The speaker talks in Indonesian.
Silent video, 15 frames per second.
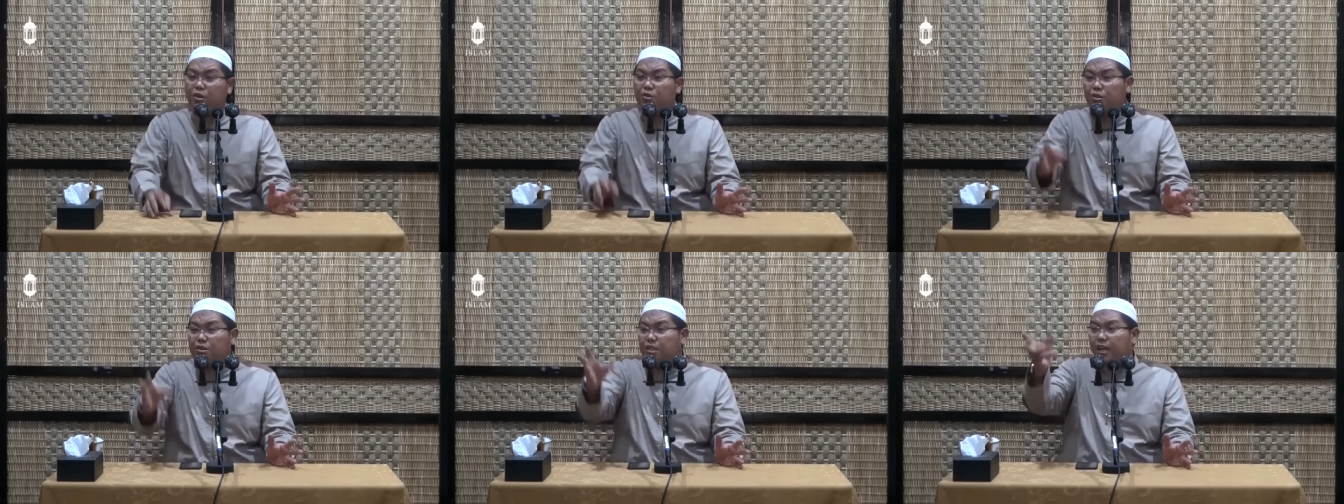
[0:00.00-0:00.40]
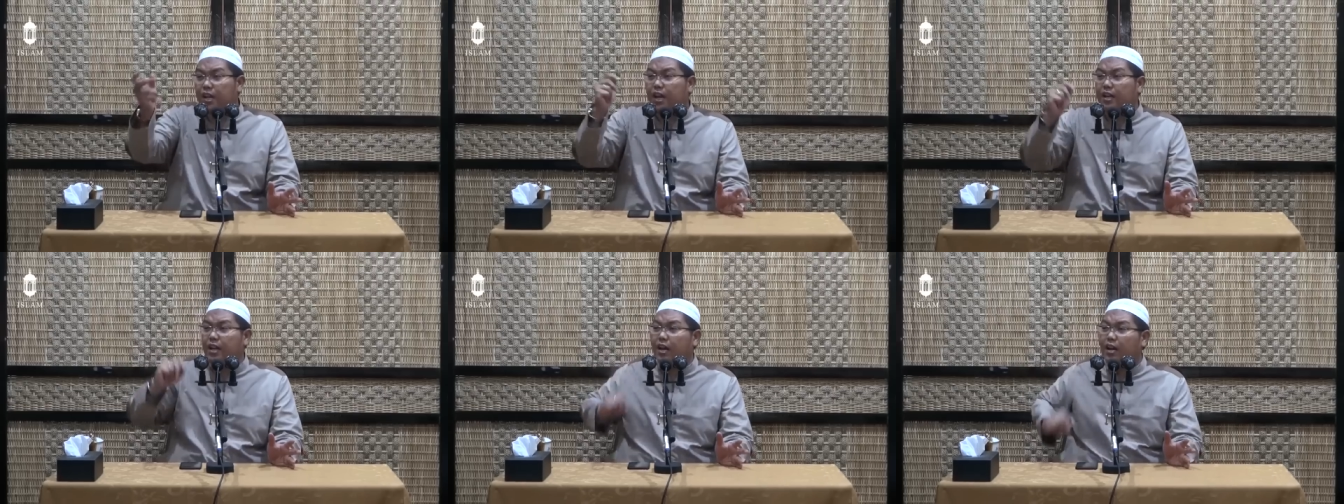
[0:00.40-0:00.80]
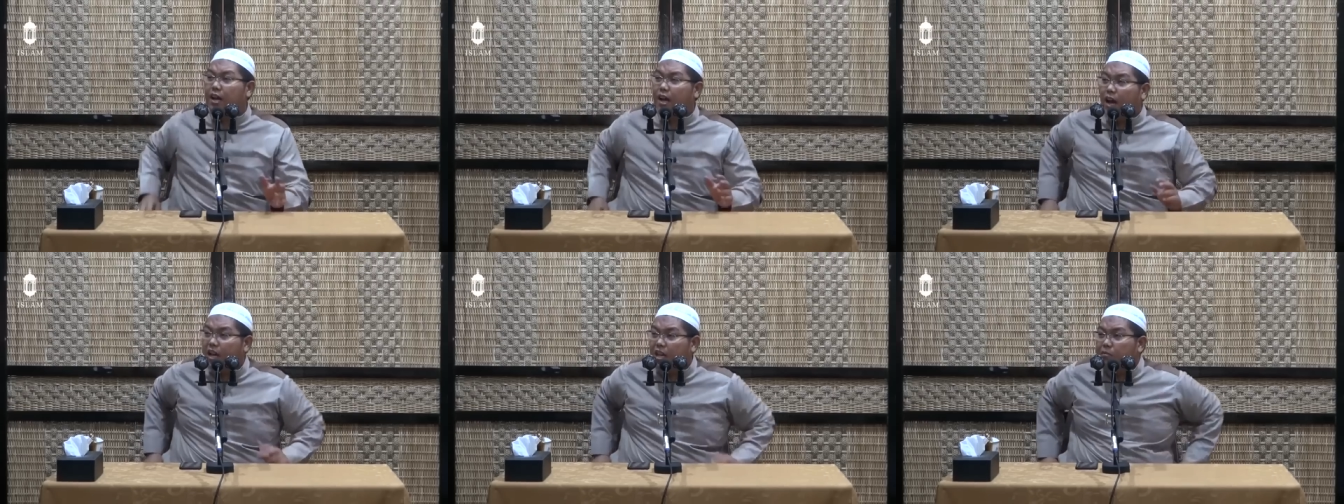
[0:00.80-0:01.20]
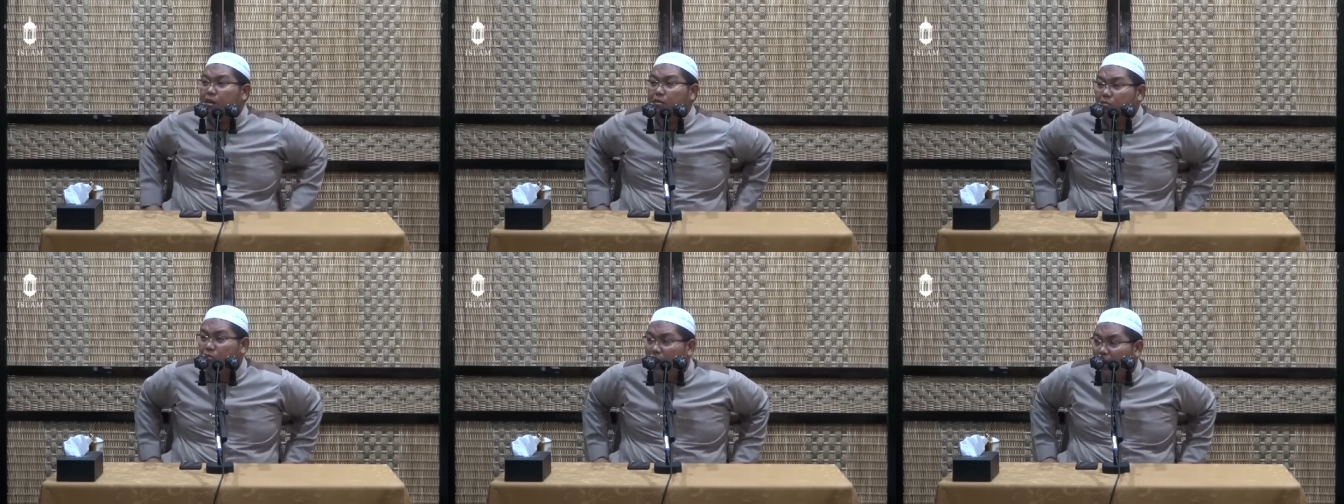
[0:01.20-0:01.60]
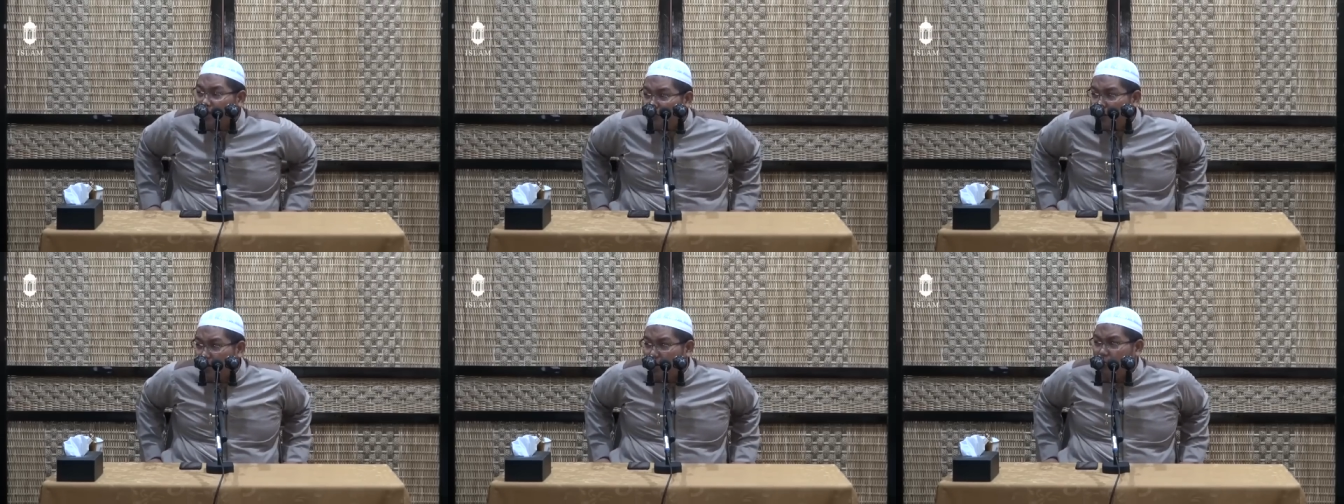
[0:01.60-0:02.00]
Contoh sederhana Al Imam Abu
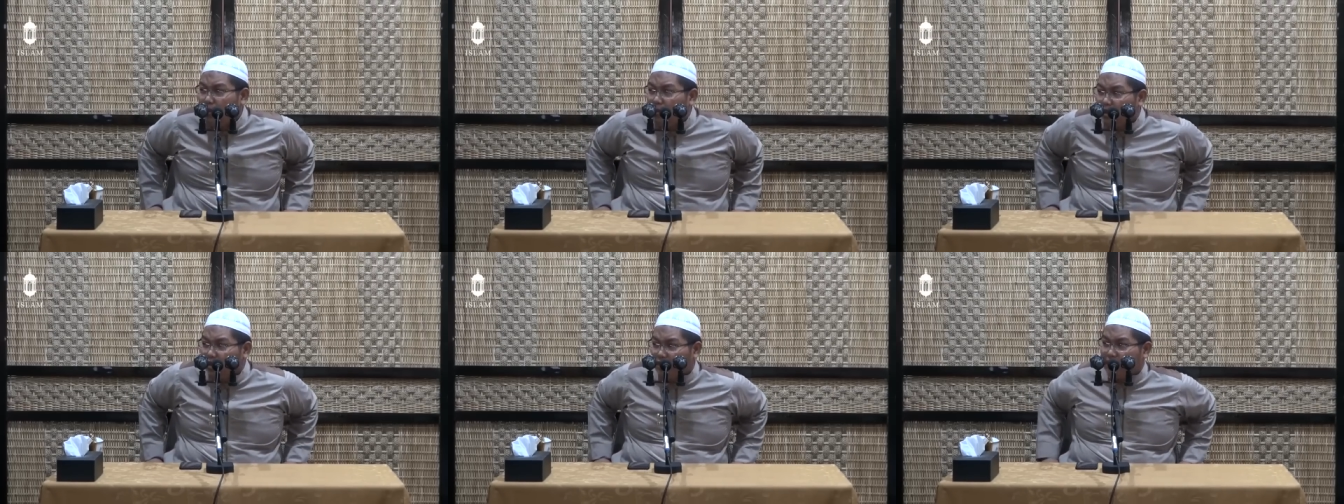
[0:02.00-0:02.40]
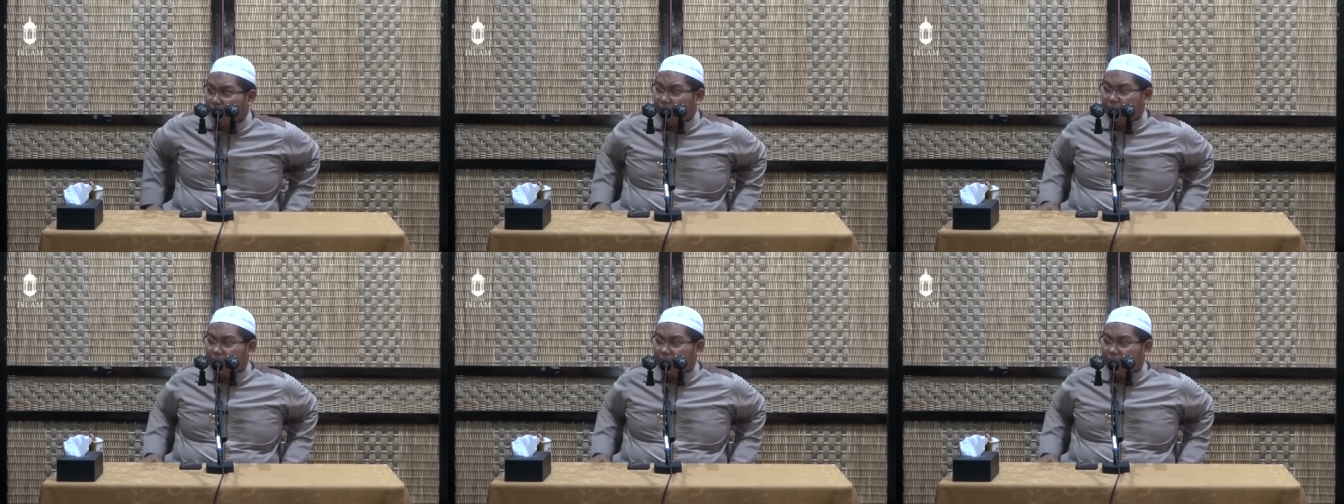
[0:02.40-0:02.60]
Hanifah rahimahullah.